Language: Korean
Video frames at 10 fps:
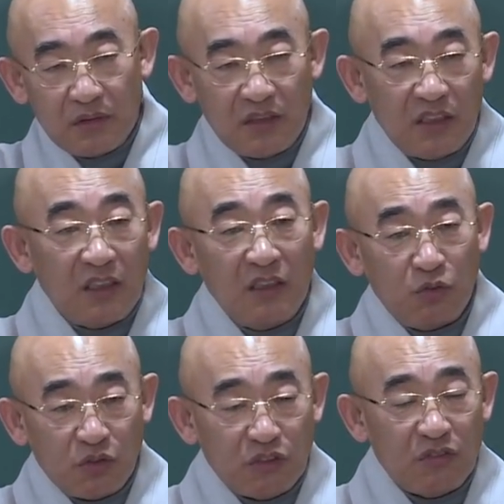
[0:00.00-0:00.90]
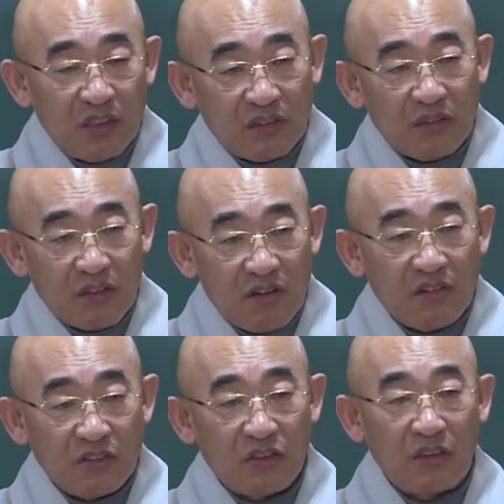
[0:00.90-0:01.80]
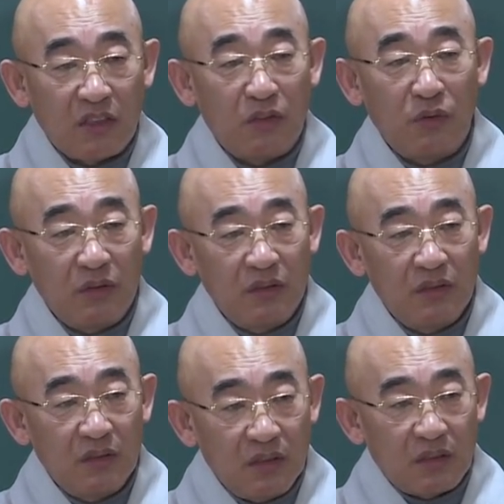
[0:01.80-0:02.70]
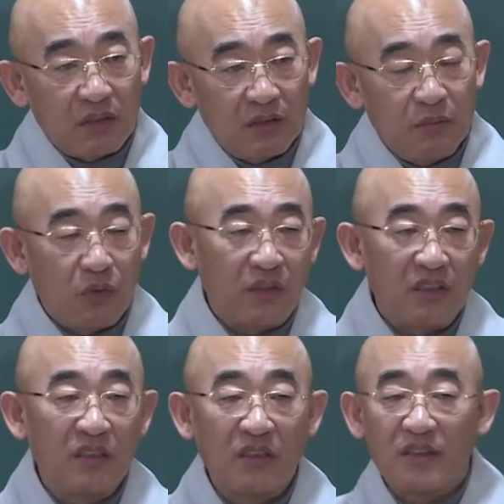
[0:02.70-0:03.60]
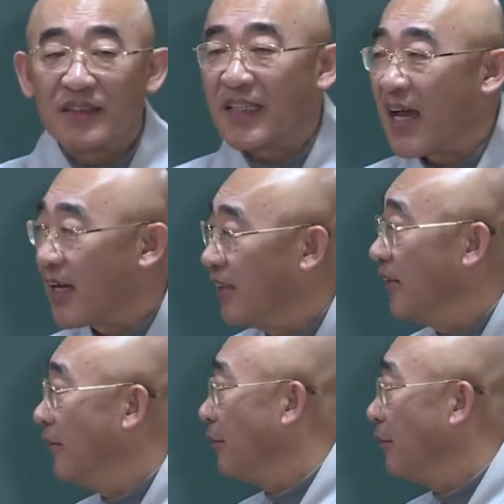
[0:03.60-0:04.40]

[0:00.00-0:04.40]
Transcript: 일구기 위해서 형성해 놓은 흙, 뭐 이런 작은